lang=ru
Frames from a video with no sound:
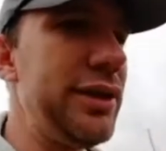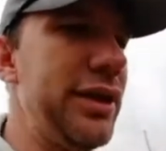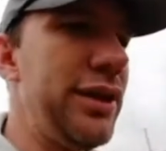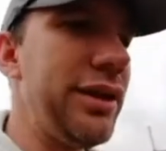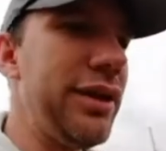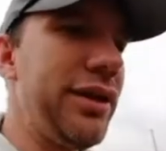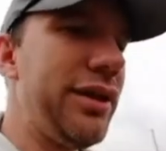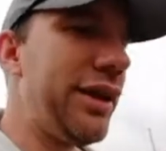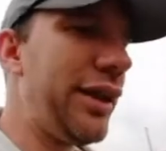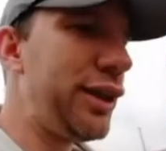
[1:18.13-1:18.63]

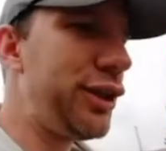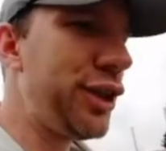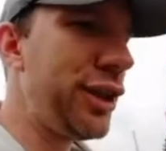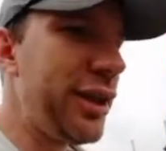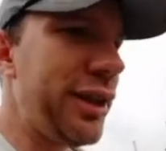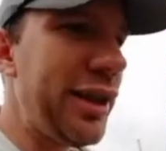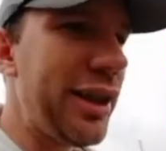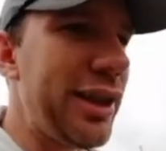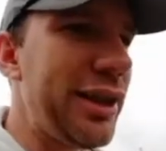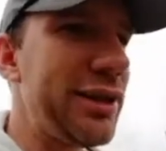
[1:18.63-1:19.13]

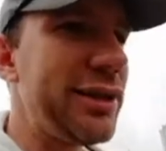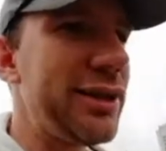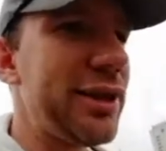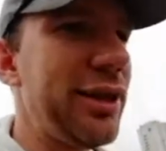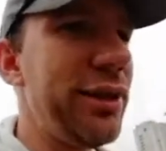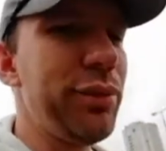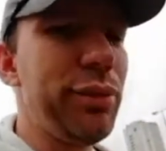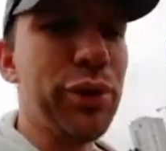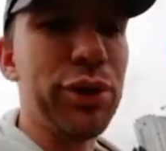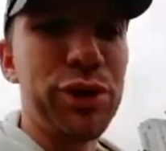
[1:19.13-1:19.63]
Начиная с
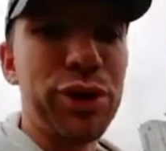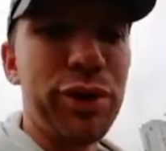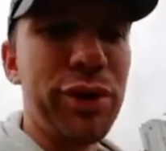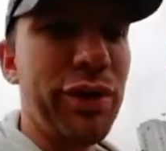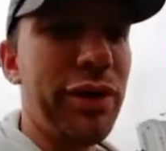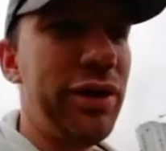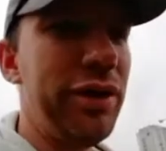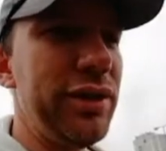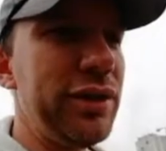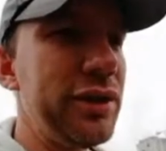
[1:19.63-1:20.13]
того,
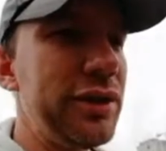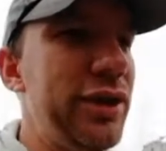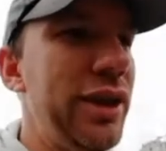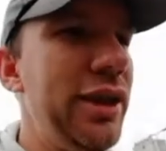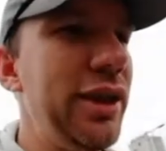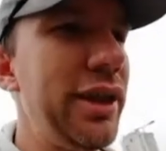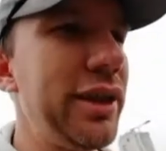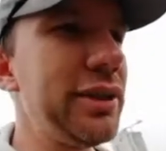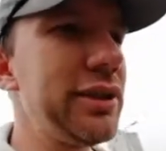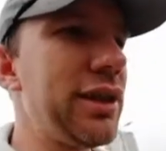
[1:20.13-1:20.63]
что
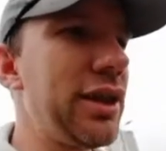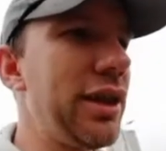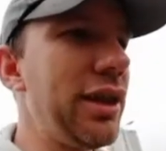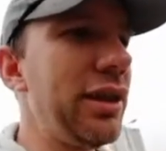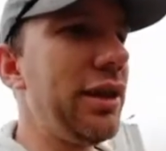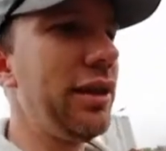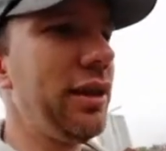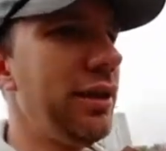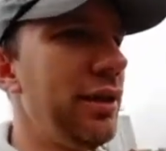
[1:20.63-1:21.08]
Зеленский